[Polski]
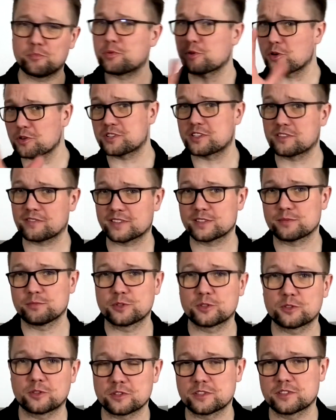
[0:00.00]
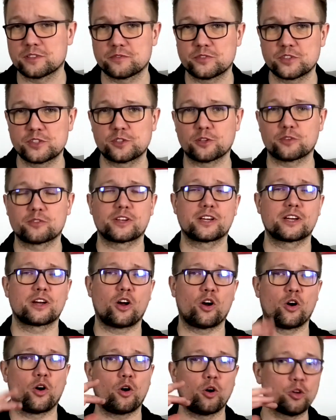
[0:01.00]
proszę Was moi drodzy widzowie
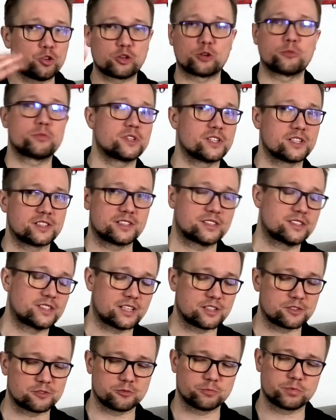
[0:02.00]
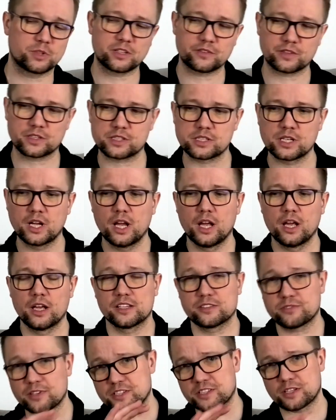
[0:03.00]
o odrobinę dystansu, ponieważ
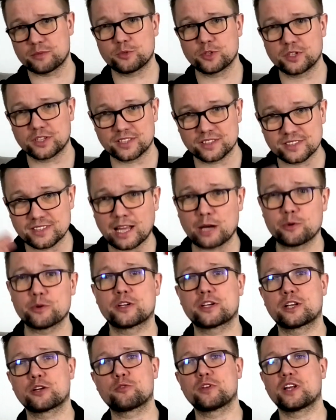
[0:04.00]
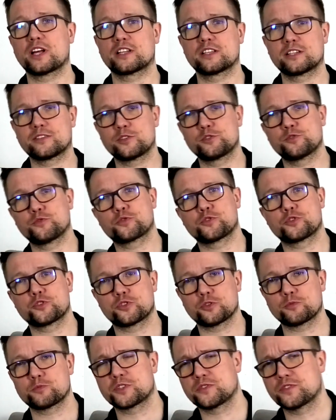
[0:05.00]
zwłaszcza moich stałych, regularnych widzów, którzy
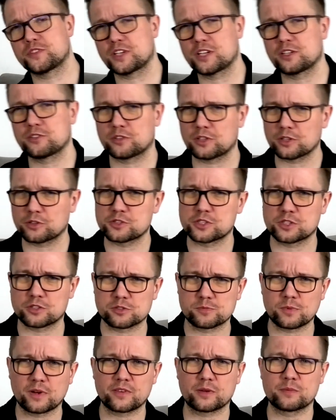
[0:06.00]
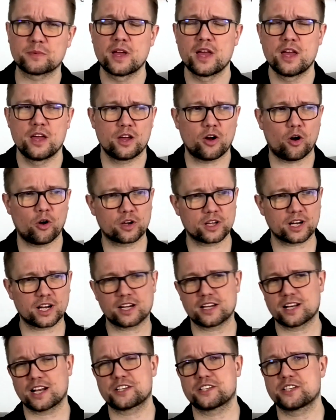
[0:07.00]
są przyzwyczajeni do tego, że rozmawiam o
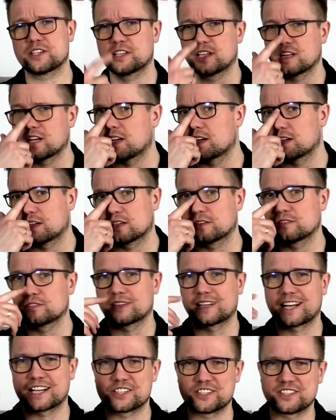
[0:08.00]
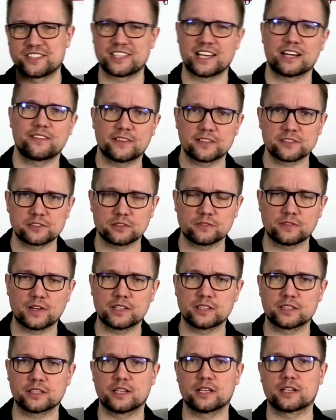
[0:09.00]
grach raczej dla graczy
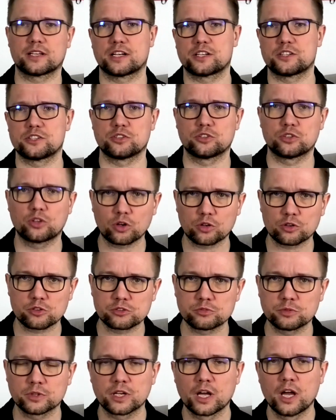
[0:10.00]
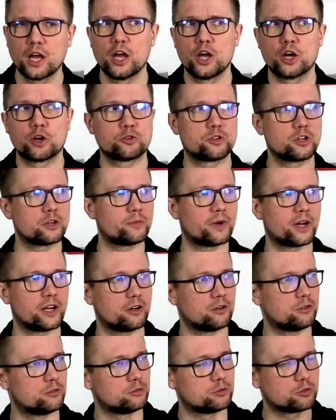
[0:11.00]
zaawansowanych, dla graczy dorosłych, które
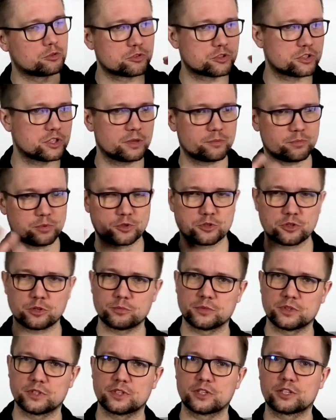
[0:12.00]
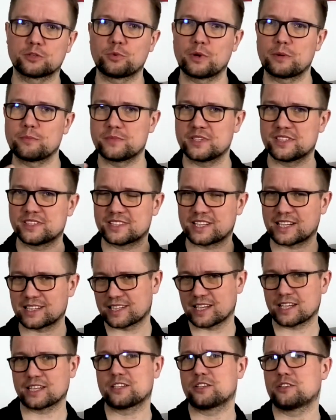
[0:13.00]
mają różne poziomy głębi
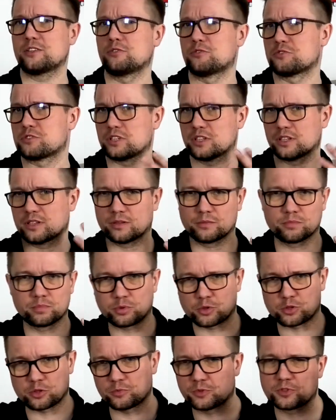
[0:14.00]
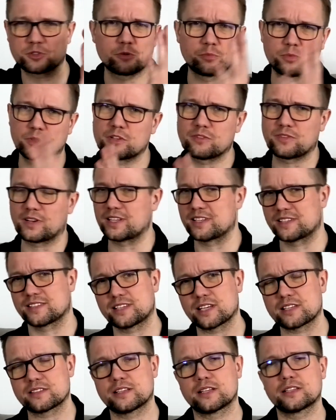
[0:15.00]
strategii, różne poziomy skomplikowania
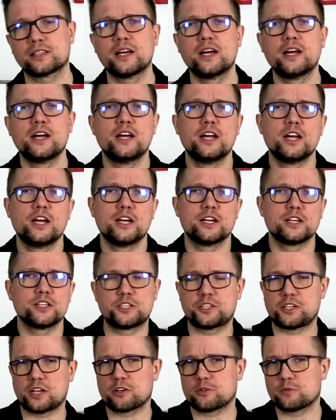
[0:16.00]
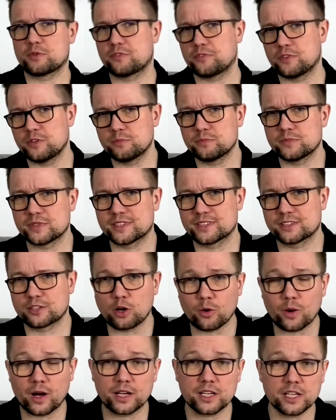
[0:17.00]
zasad. Dzisiaj robię film
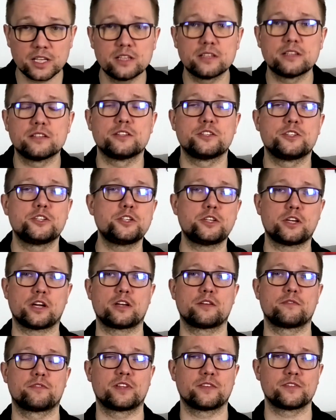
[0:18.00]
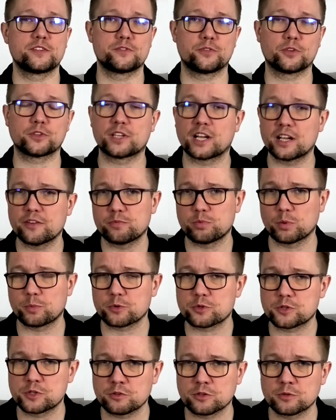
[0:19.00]
zgoła inny. Dzisiaj wydawnictwo Tref
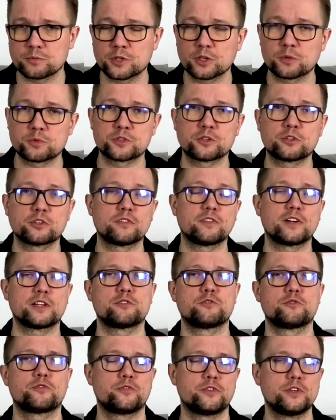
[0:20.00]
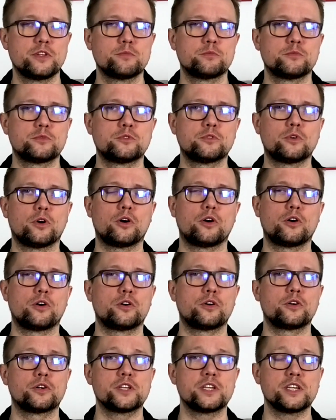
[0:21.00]
poprosiło mnie o przygotowanie filmu
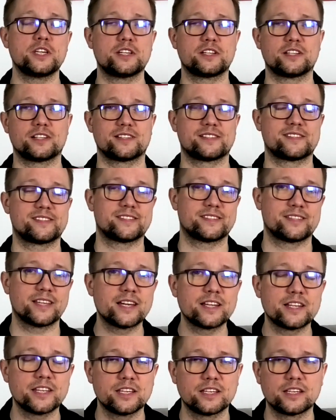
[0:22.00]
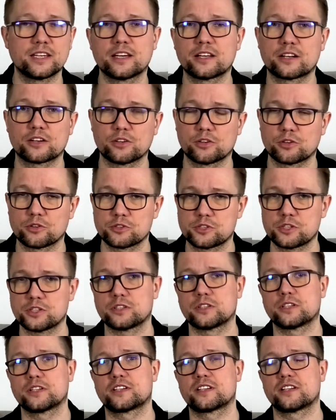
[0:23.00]
o ich serii gier
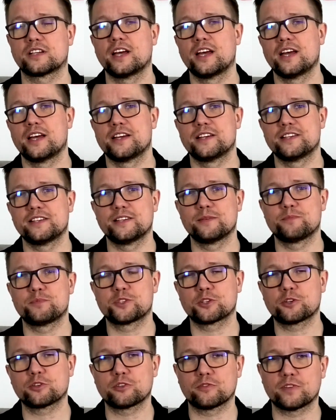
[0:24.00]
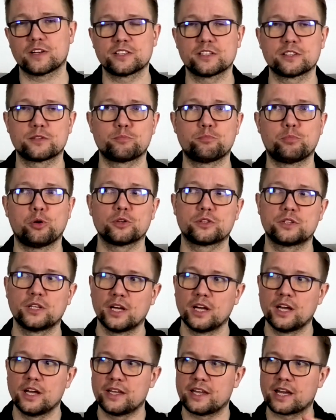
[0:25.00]
rodzinnych Y, przygotowanych pod
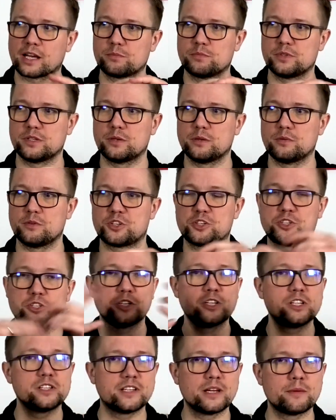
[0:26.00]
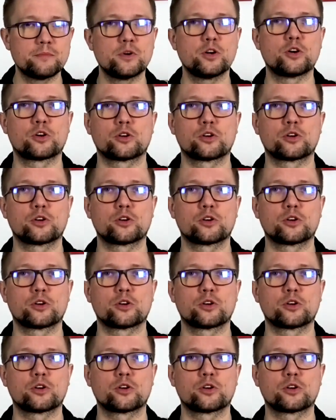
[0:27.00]
jakby szyldem